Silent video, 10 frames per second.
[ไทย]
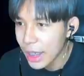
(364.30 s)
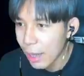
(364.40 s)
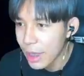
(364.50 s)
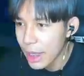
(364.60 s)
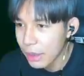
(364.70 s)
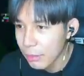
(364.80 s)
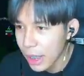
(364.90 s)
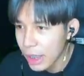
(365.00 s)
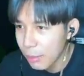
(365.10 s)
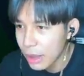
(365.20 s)
เมจมัน
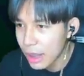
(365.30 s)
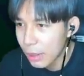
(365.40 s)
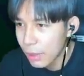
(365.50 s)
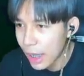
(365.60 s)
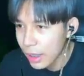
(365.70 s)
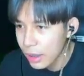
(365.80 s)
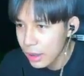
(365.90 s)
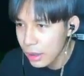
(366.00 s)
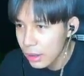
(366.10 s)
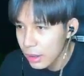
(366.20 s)
ก็ยังเหมือนเดิมนะ
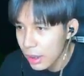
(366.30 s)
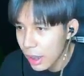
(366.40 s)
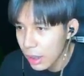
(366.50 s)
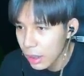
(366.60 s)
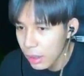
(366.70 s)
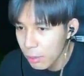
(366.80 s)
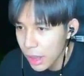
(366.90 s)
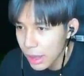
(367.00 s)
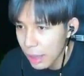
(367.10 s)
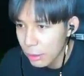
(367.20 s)
เฮ้ยมึงอ
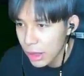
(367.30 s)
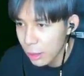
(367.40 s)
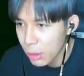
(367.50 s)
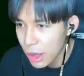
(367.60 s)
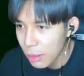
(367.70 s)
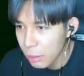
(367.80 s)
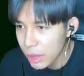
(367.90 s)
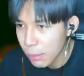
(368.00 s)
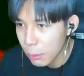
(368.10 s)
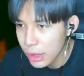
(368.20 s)
ย่าตายด้วยสกิลนี้มันไม่
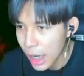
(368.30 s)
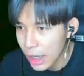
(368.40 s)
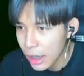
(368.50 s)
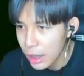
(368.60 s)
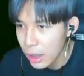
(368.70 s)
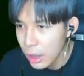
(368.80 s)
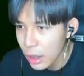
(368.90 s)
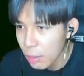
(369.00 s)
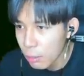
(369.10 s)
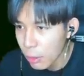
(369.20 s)
ใช่ผลซ้ายเฮ้ย
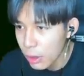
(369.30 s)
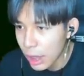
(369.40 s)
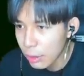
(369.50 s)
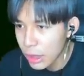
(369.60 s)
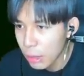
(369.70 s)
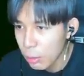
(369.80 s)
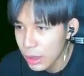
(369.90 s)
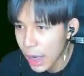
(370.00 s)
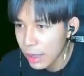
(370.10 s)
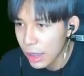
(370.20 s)
มึงต้องตายด้วยสกิลผล
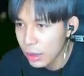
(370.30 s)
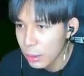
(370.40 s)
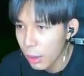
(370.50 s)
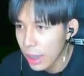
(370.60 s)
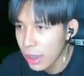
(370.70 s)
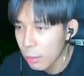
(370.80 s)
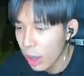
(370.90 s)
ซ้ายนั้นสวยจุดร้อย